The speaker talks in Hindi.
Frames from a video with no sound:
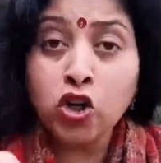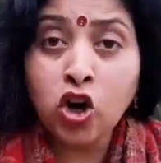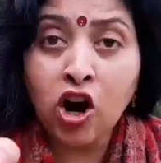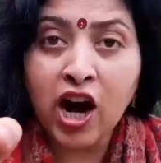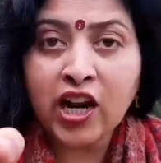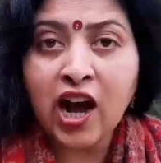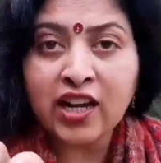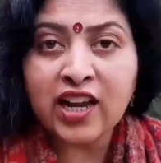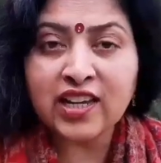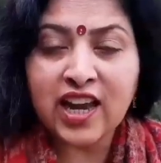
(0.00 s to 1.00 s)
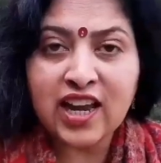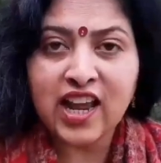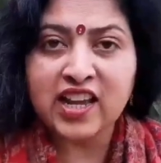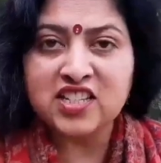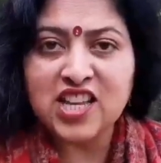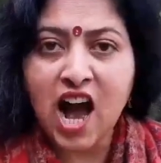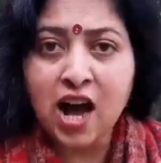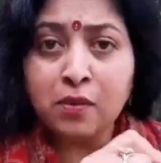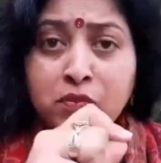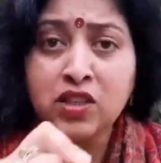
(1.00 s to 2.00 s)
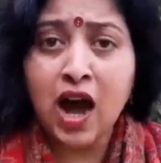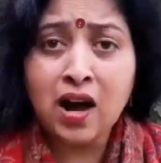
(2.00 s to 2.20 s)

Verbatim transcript: उनको हराने के लिए साम